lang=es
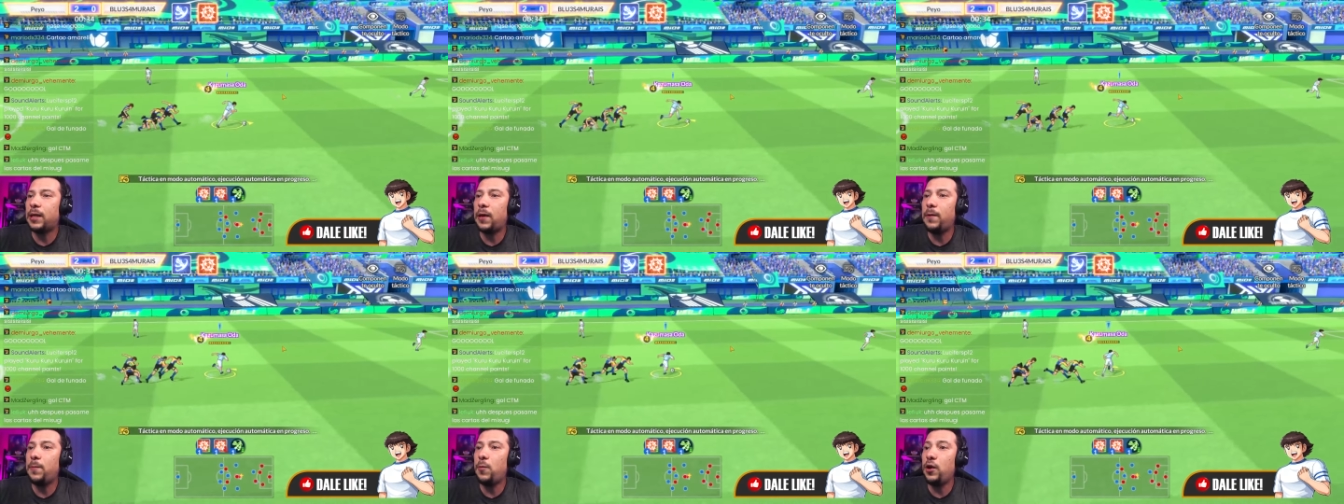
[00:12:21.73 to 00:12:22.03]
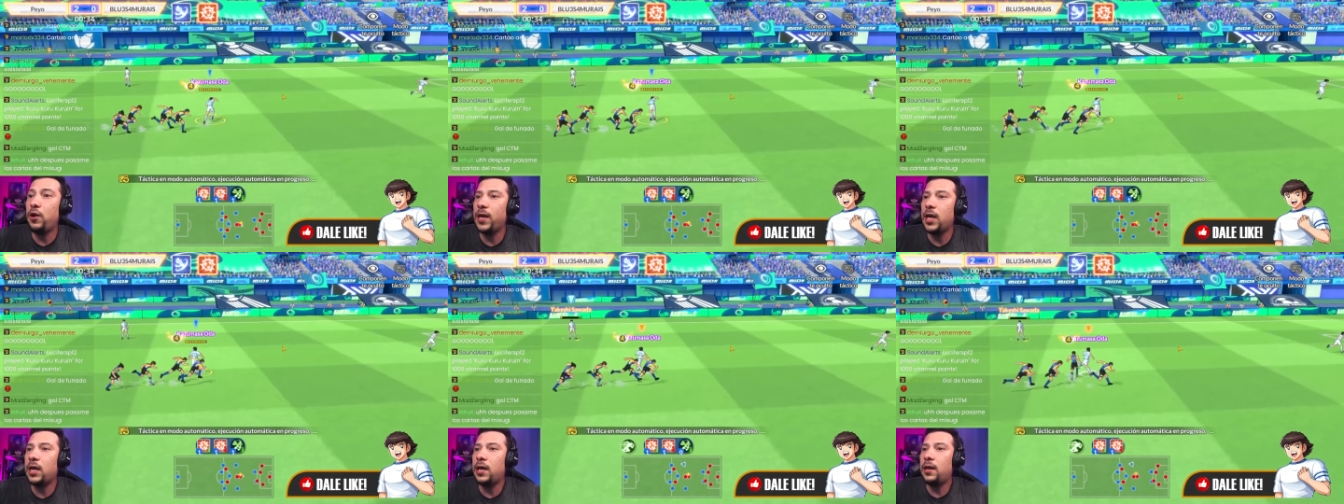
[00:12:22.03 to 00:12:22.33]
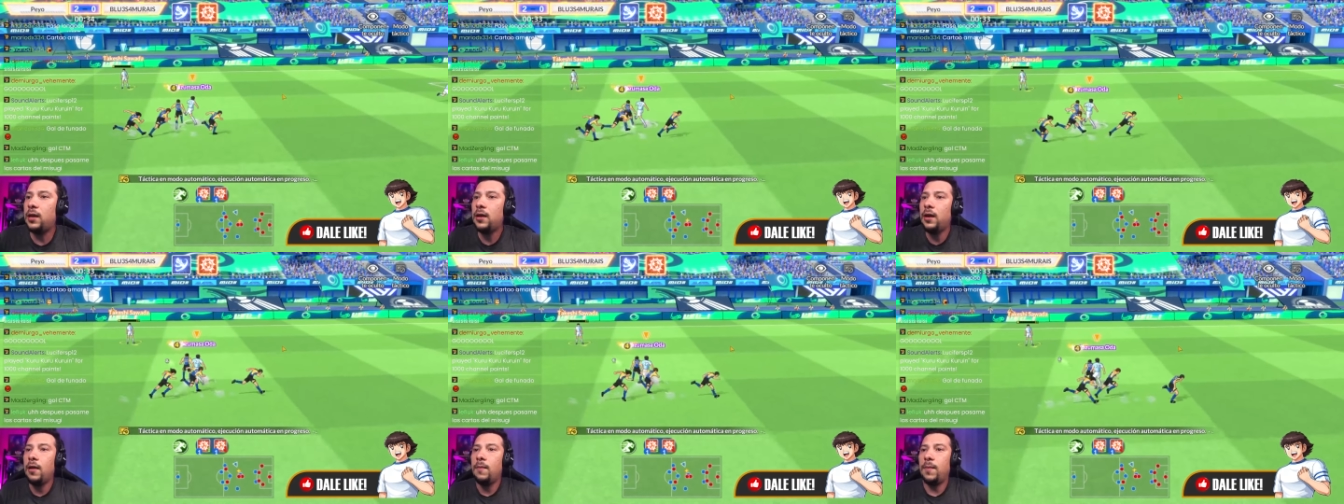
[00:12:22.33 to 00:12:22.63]
Muy
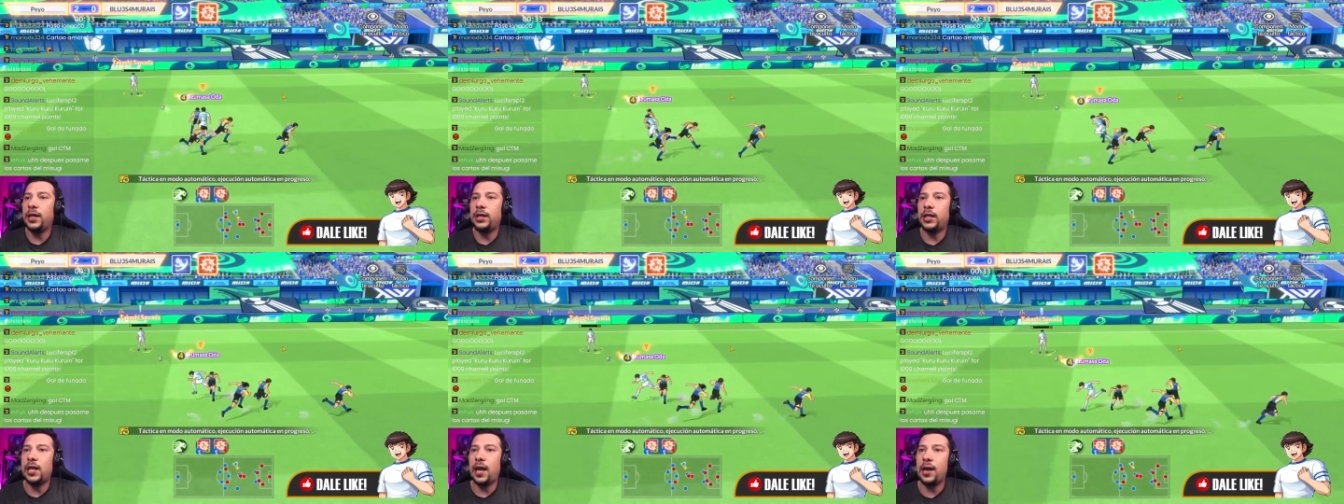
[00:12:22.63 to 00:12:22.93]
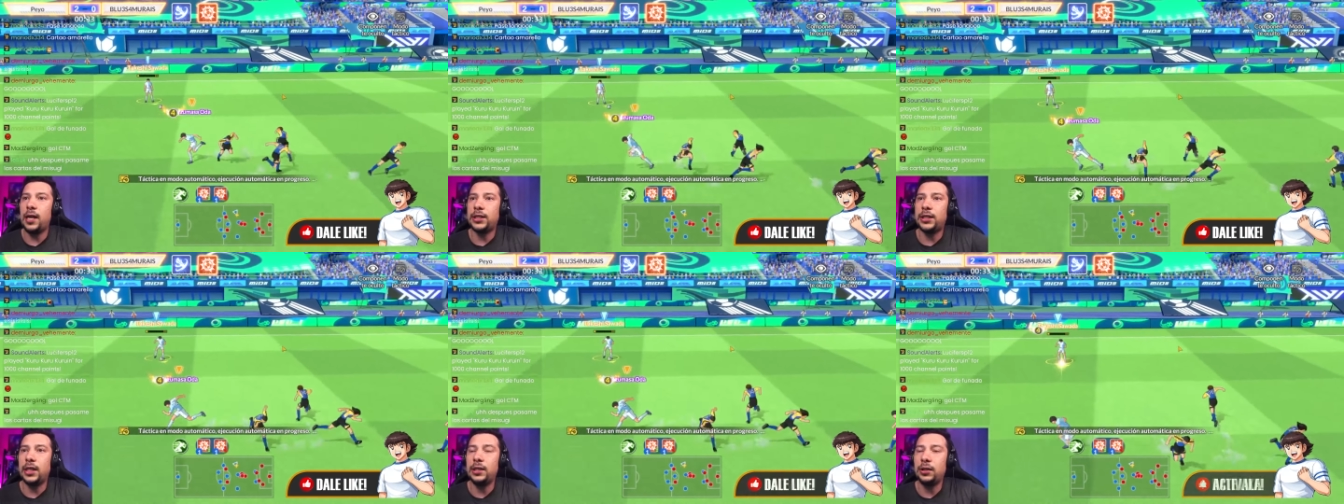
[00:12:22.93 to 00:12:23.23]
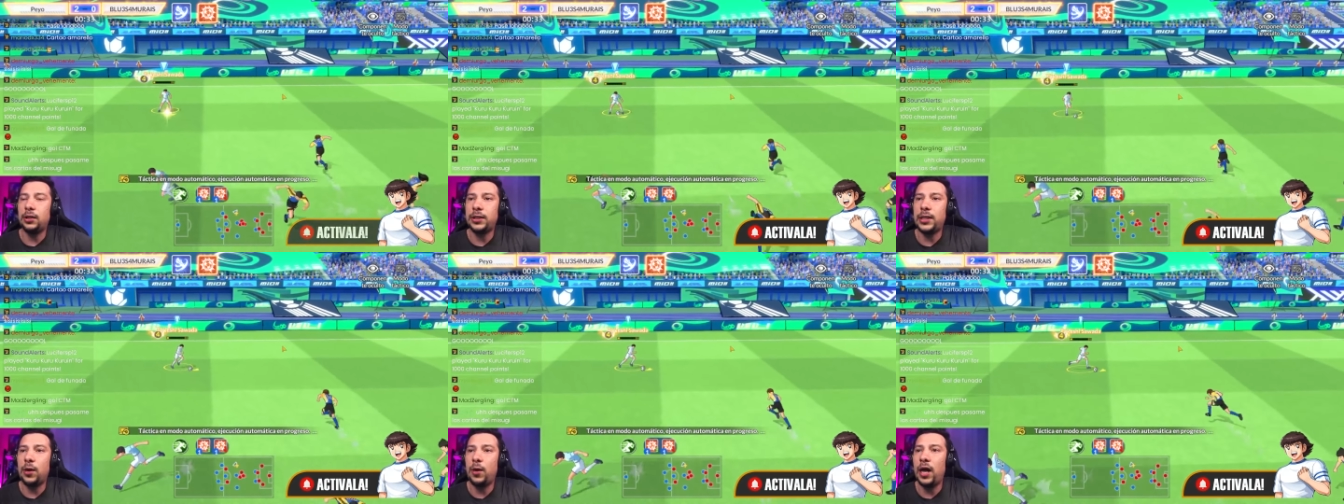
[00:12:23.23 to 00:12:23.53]
bien. Va a tirar el
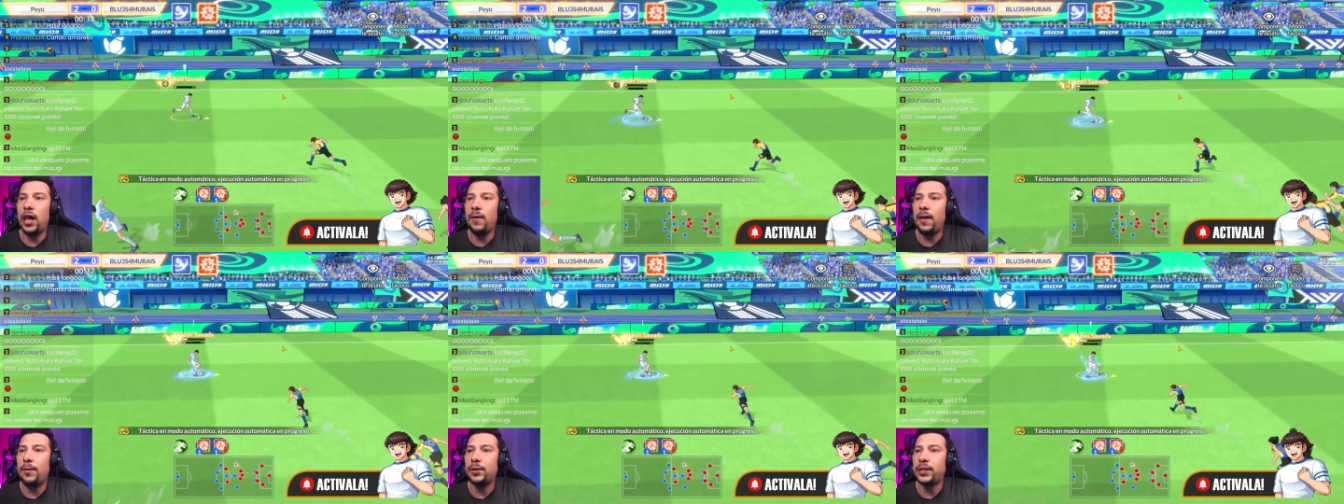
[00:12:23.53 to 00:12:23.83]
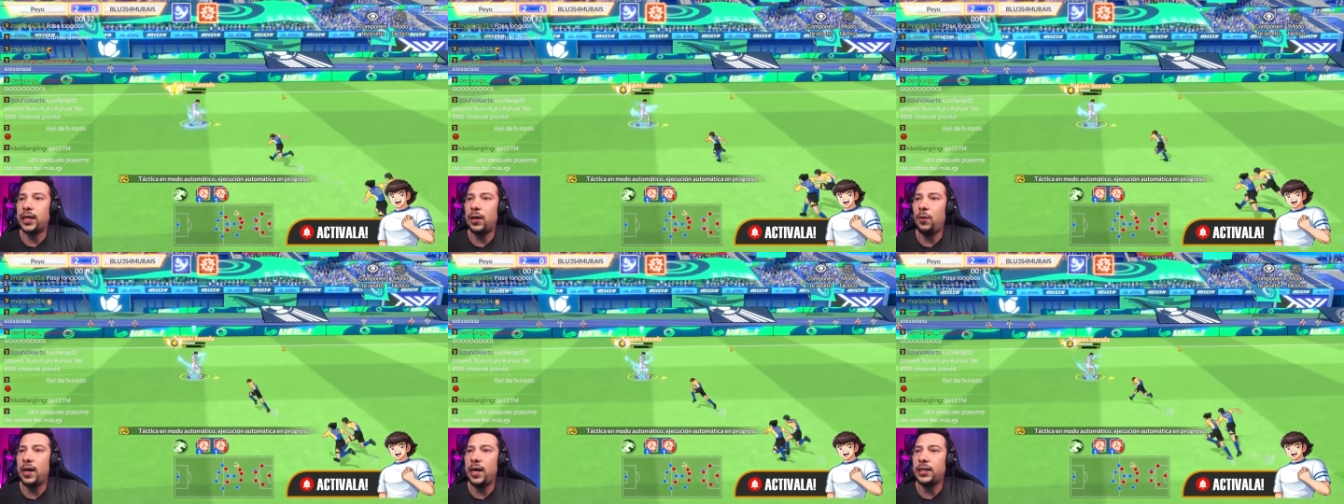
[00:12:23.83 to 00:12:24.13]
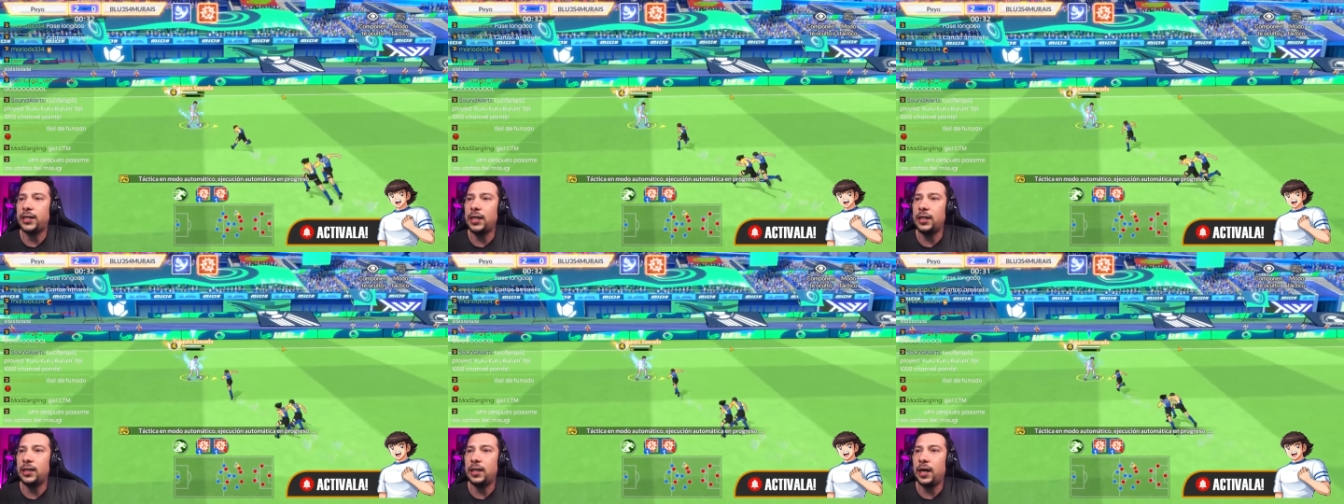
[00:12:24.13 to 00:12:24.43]
centro Zaguada. Vamos, Zaguada.
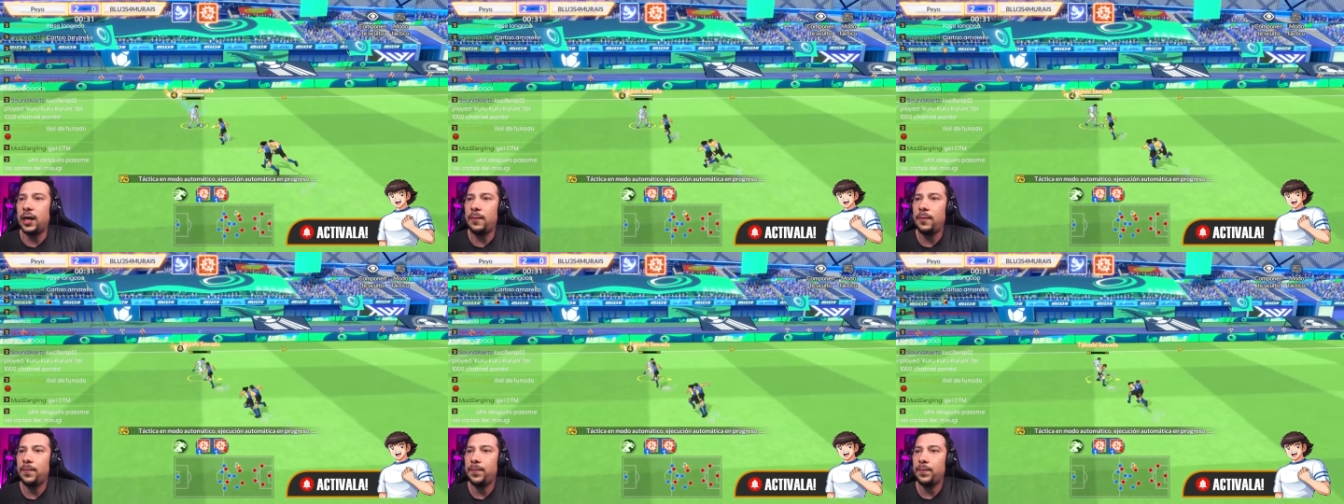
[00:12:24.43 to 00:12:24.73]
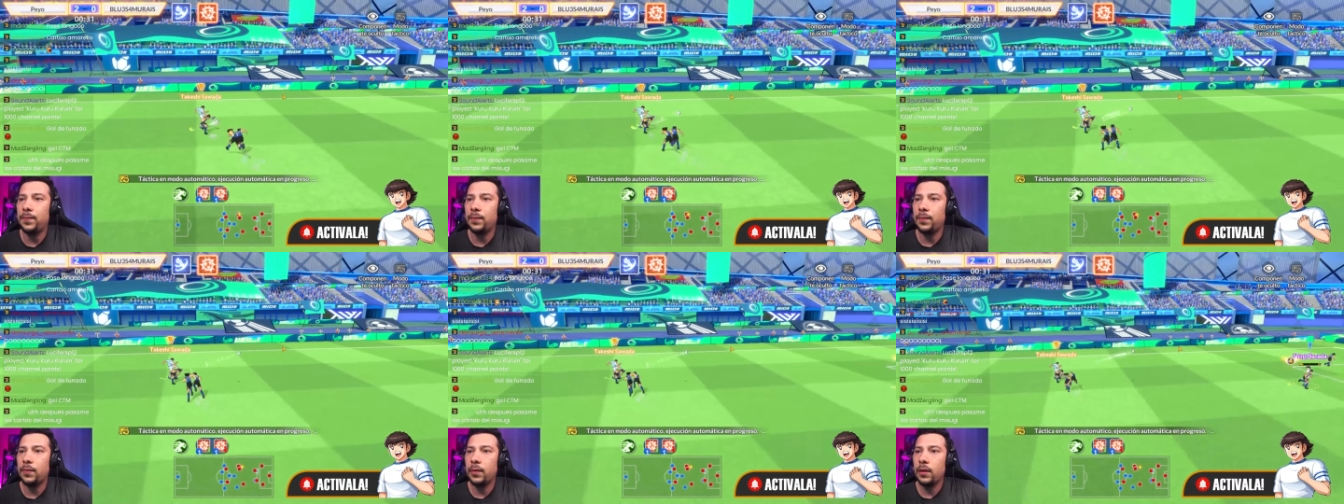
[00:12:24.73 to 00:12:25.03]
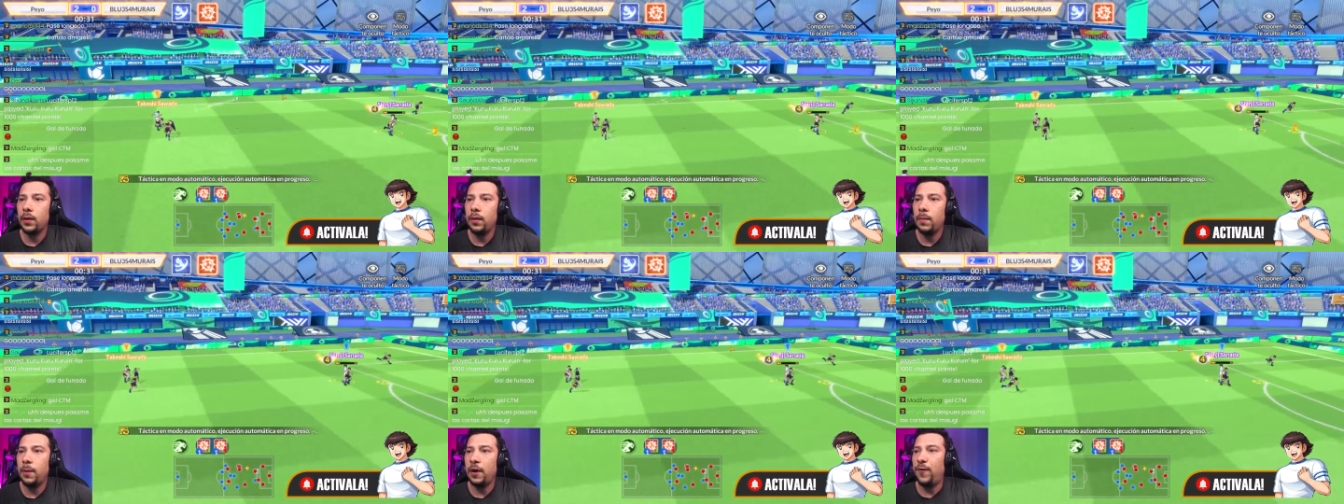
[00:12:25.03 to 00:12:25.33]
Centra.
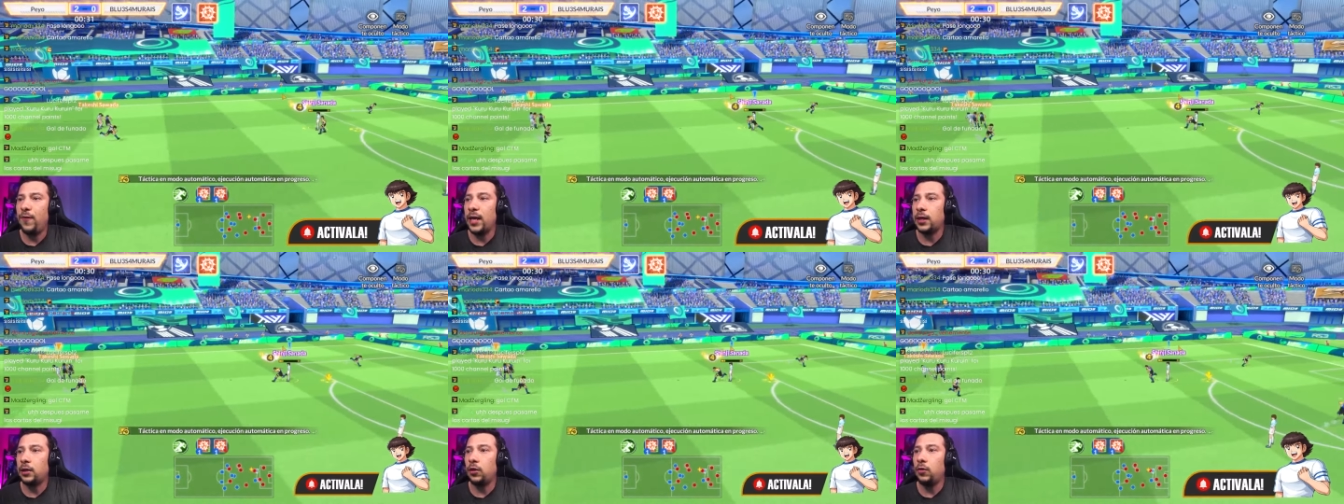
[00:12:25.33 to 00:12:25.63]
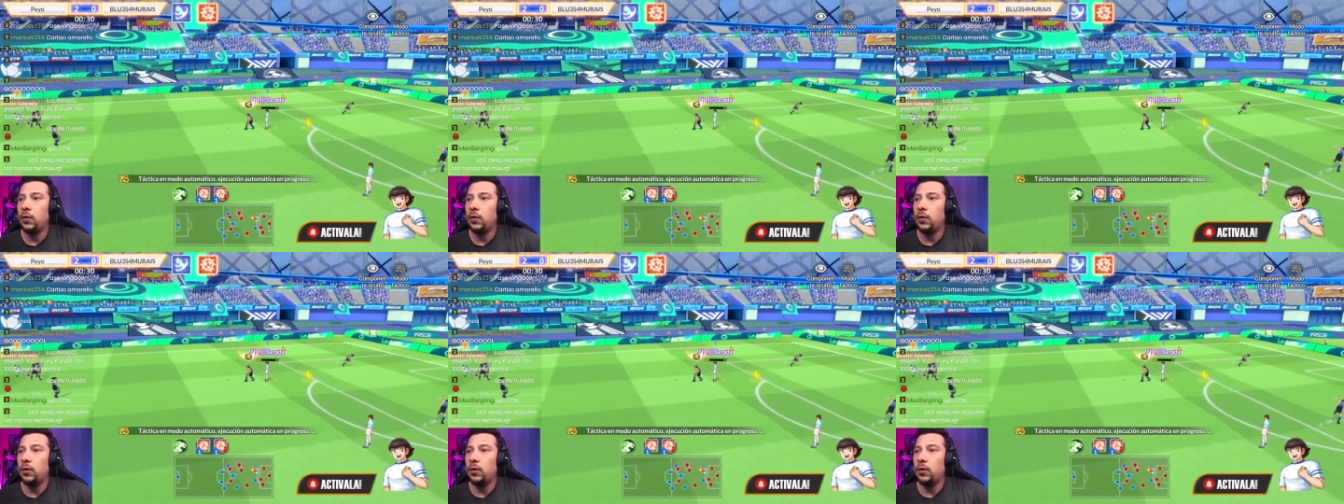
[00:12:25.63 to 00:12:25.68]
Perfecto.